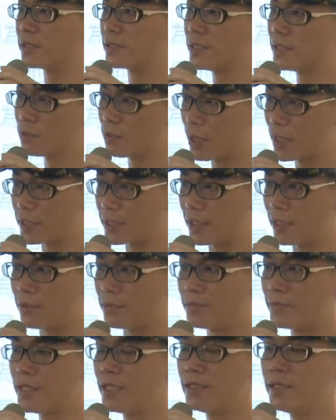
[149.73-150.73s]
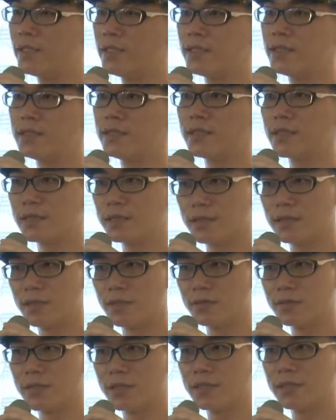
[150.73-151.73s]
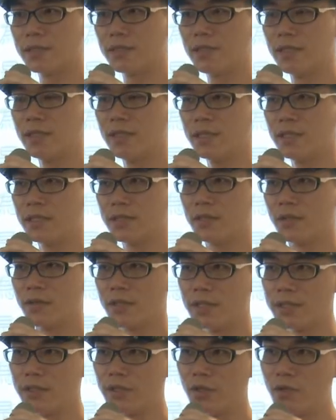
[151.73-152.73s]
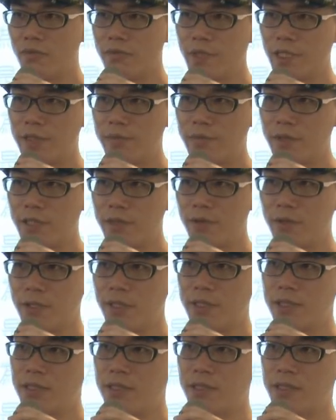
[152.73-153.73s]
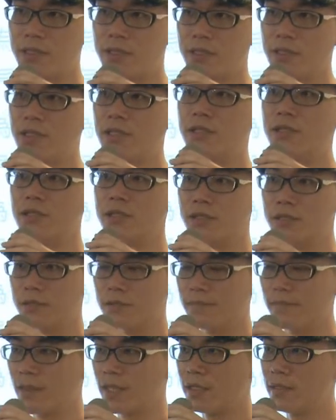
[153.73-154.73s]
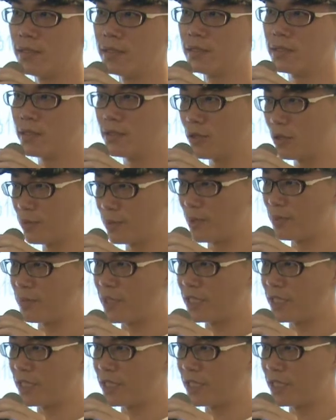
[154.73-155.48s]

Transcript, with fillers: 的，一定挂掉。这个时候呢，有一个游民被推进急诊室。 这游民